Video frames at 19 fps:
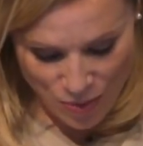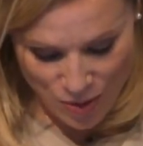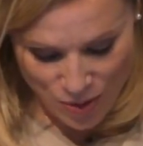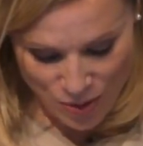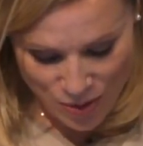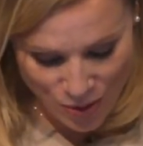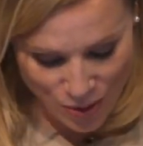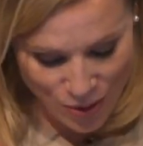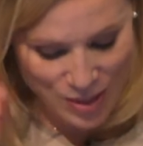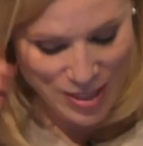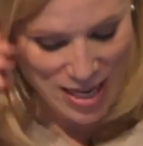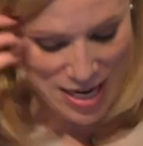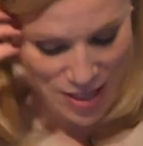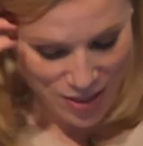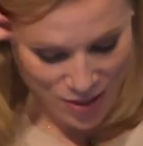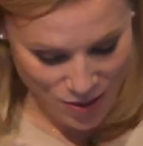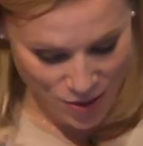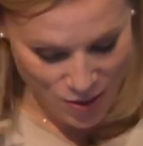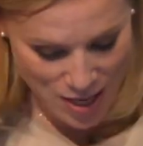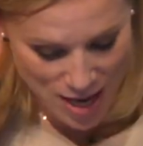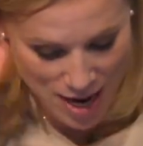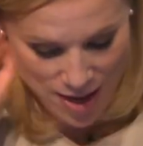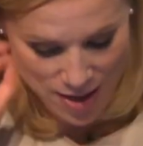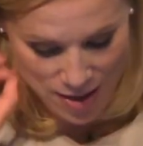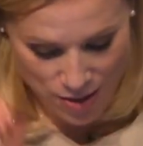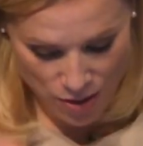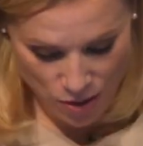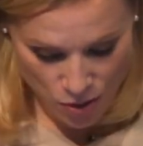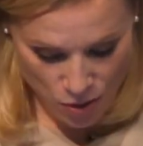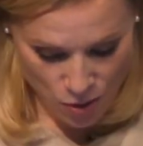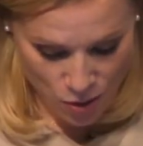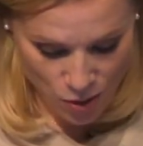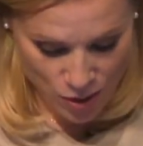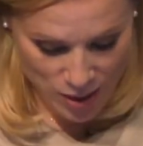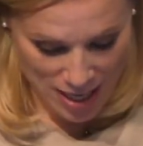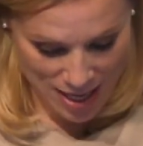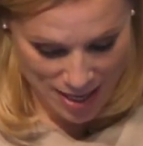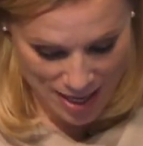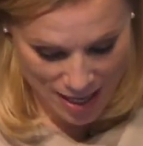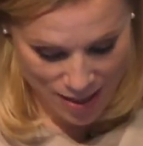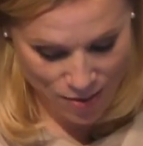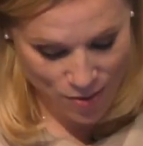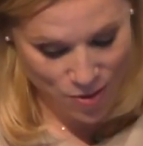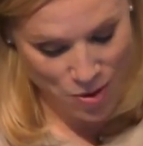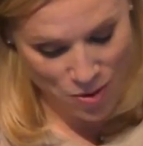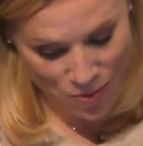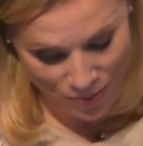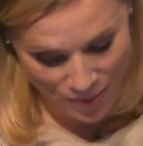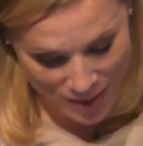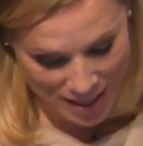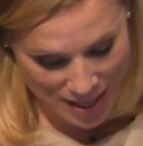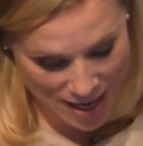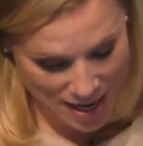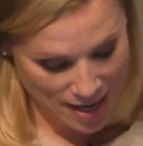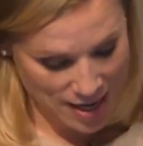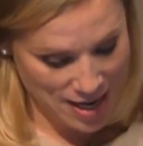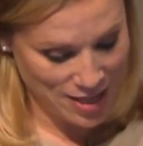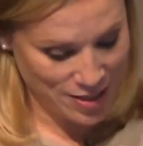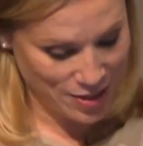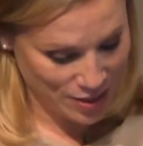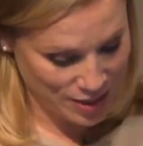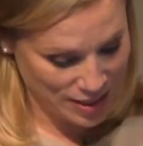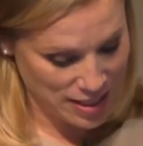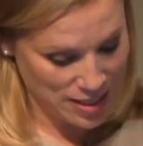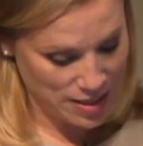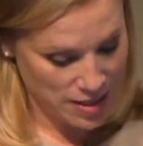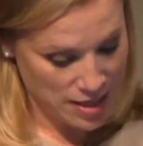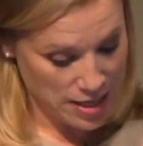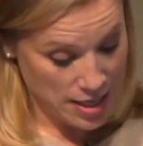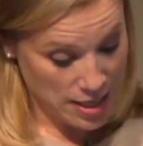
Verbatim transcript: 造船場や鉱山などを見学し